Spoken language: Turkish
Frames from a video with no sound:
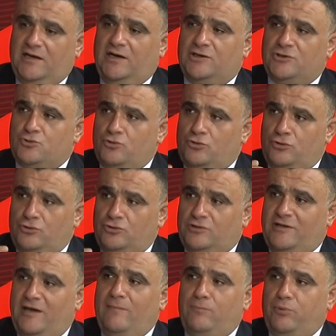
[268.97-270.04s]
arzulu,
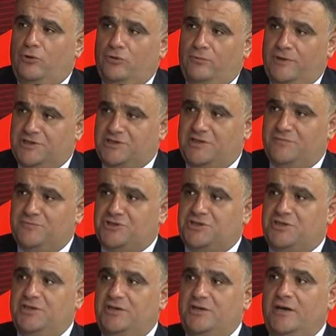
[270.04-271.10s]
tempolu
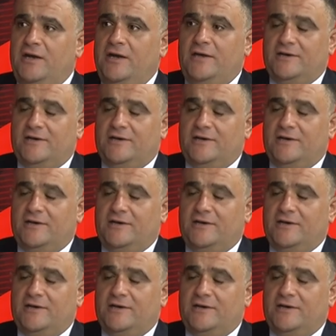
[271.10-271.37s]
başlamıştı.